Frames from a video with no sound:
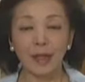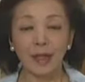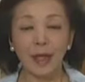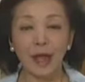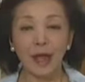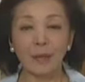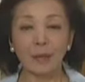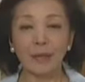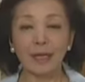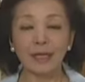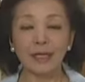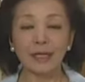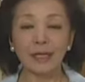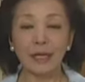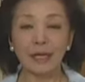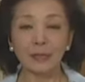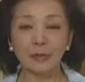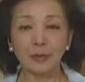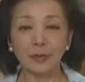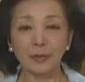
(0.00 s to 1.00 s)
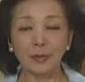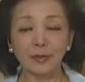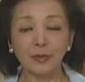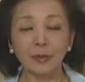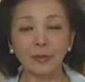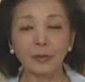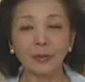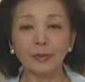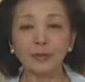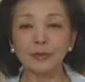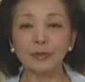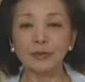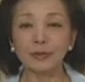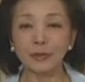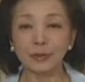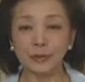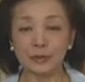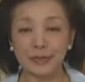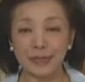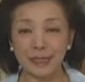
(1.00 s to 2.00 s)
アメリカの世論
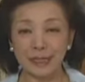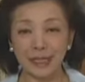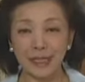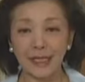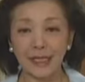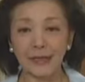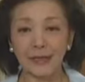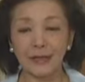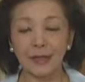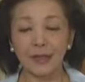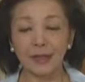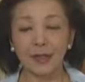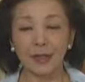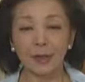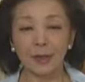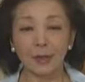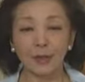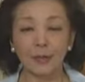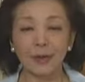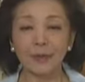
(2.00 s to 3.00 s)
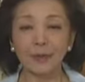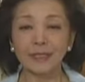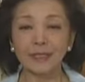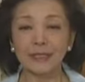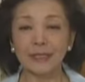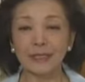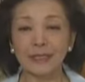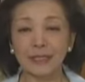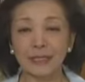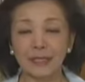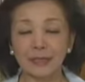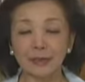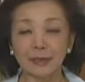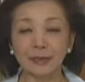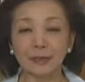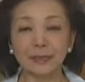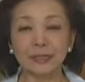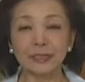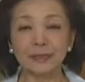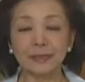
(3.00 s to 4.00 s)
調査でオバマ政権
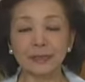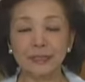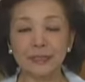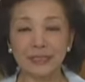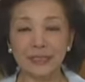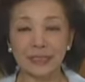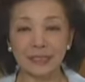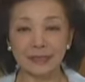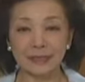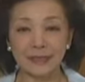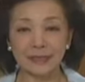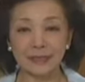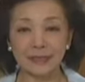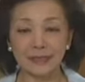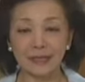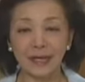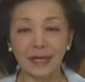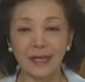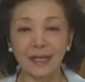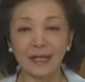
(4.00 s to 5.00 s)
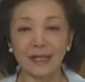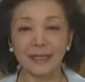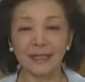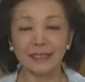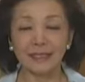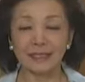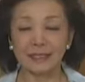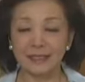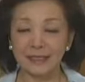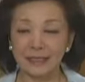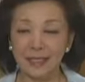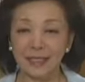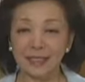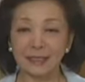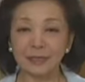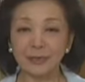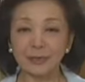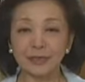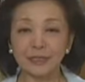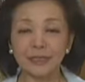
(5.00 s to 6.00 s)
の内向き政策がしっか
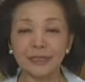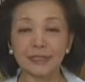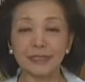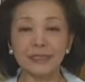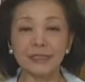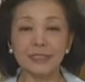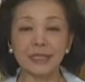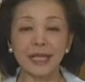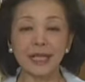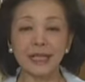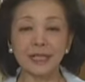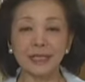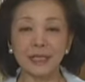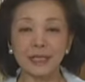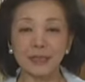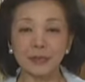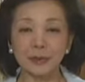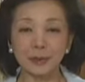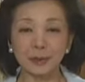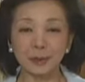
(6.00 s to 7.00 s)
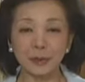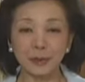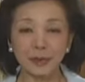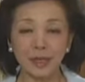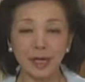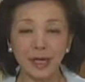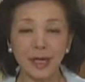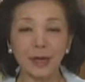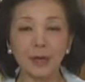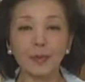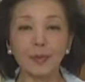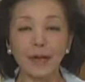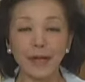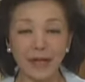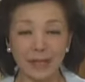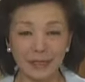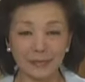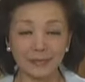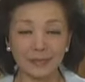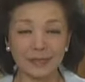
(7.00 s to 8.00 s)
りと支持されていることが分
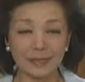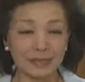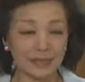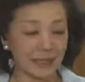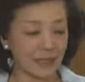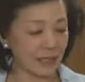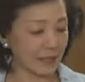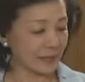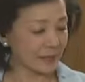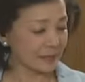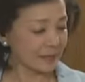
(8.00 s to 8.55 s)
かりました。